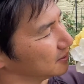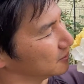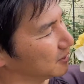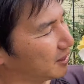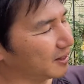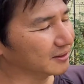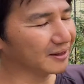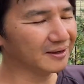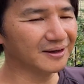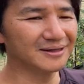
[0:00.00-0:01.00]
綿
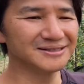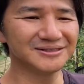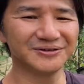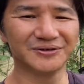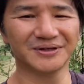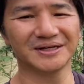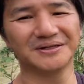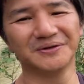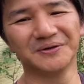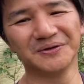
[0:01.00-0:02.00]
菓子のような
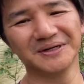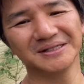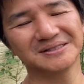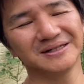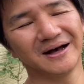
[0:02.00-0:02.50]
強烈な